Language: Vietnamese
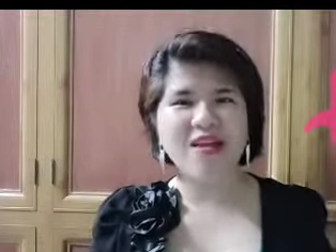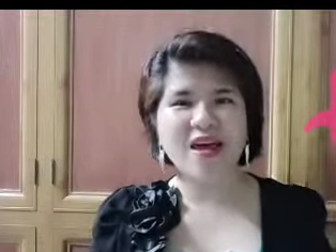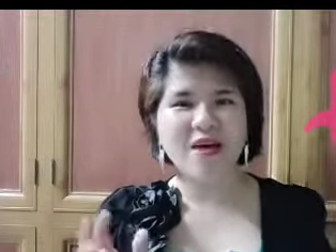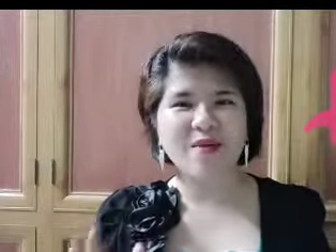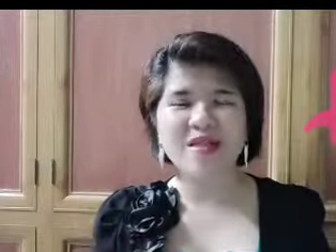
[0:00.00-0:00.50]

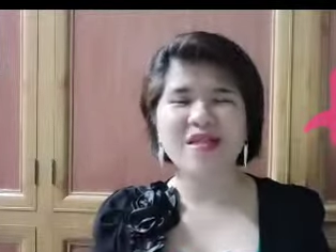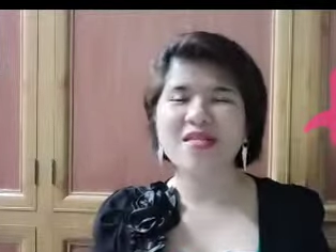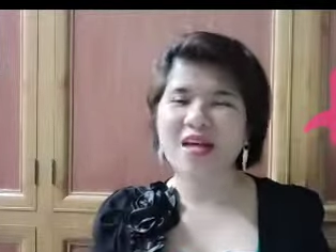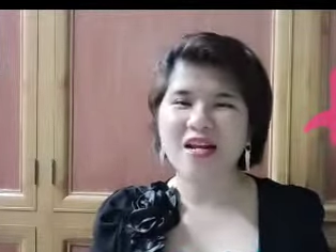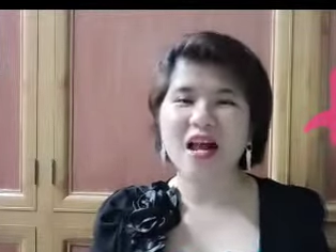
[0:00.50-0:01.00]
em Lan chắc
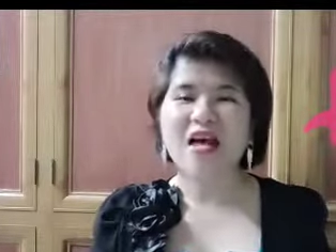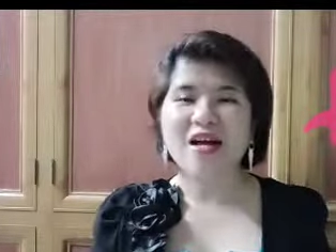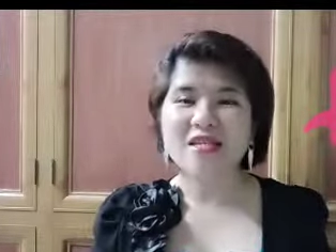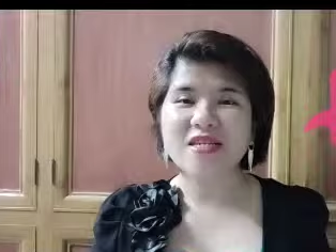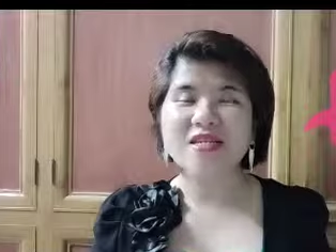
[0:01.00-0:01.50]
chắn
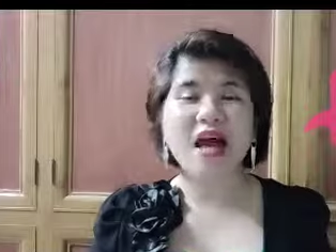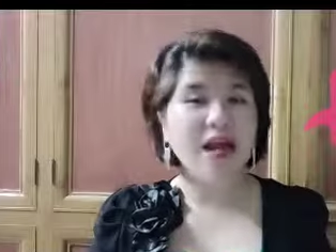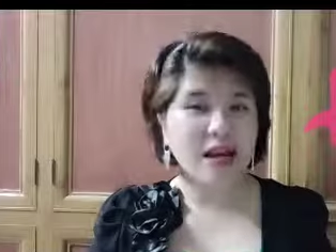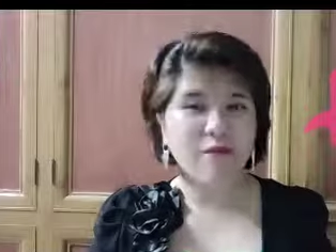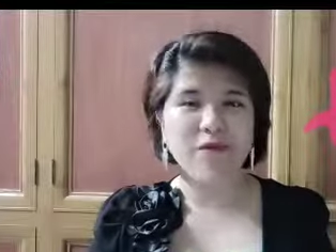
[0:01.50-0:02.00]
các chị sẽ hài
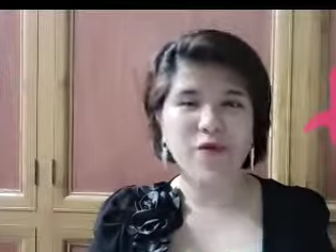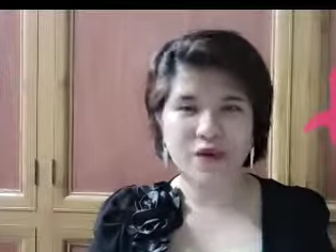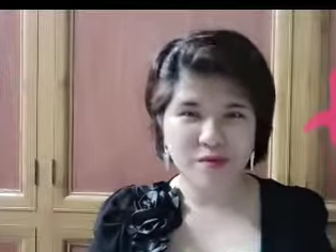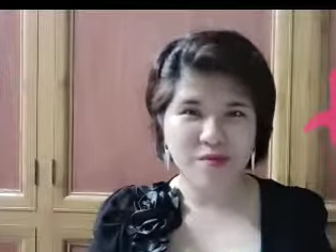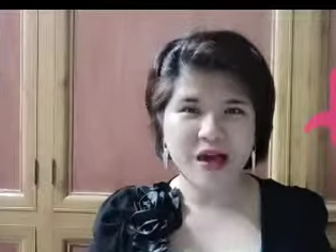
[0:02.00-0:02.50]
lòng với cuốn
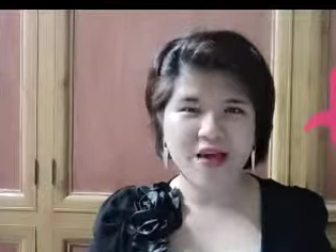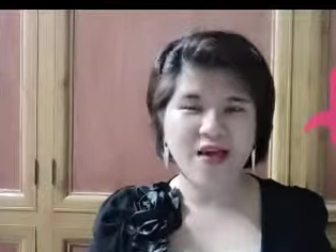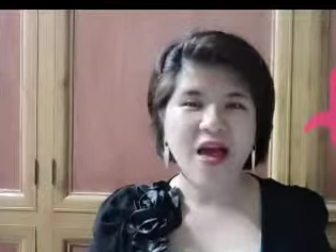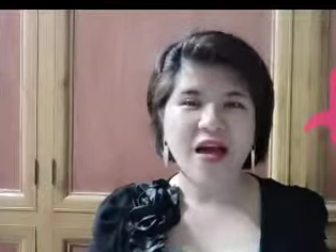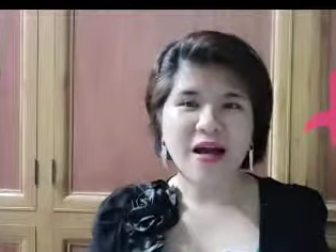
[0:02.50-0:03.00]
ebook này
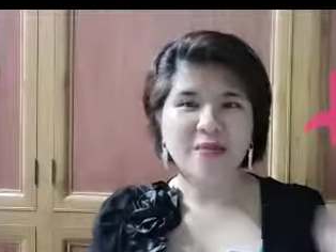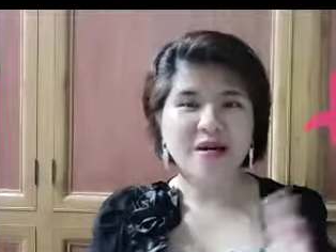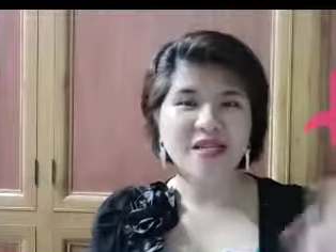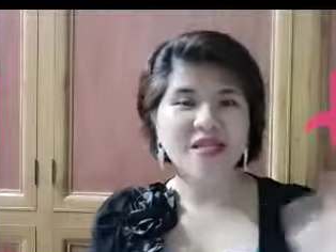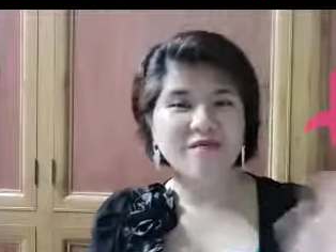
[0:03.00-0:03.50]
Cảm ơn
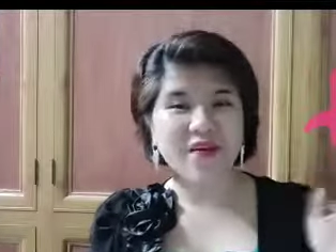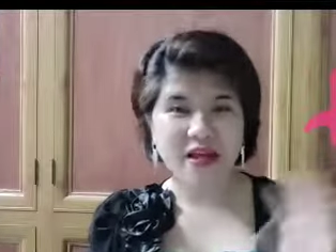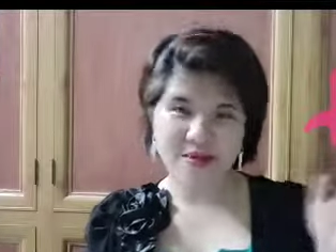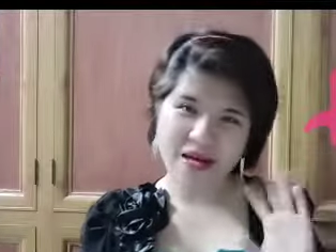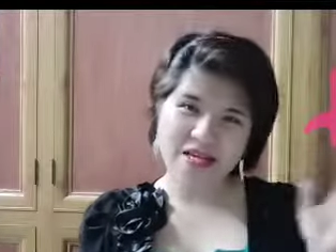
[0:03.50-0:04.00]
các chị và hẹn
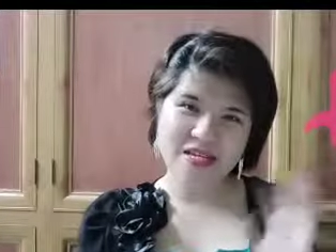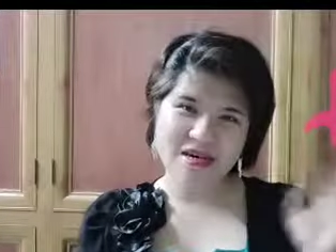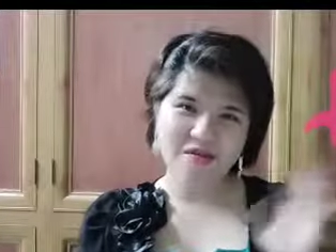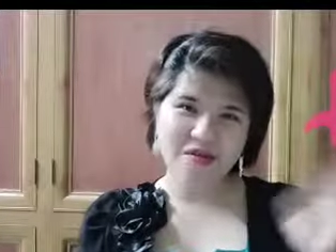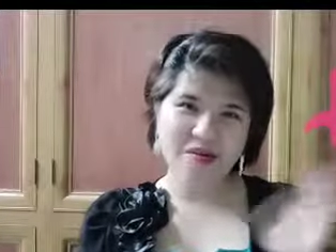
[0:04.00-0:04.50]
gặp lại các chị ở
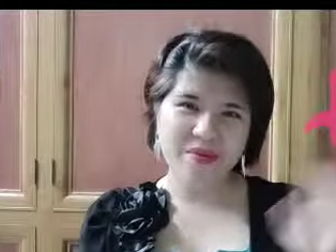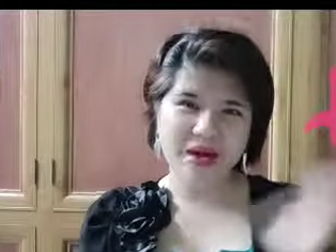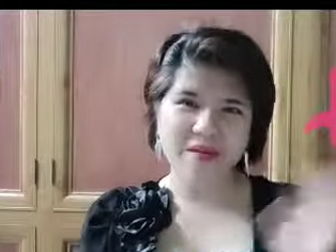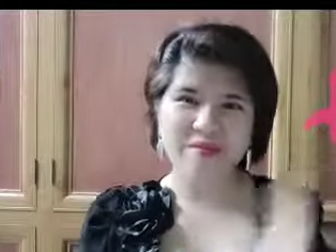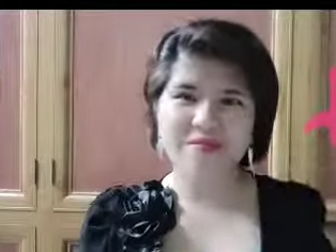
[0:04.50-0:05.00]
video tiếp theo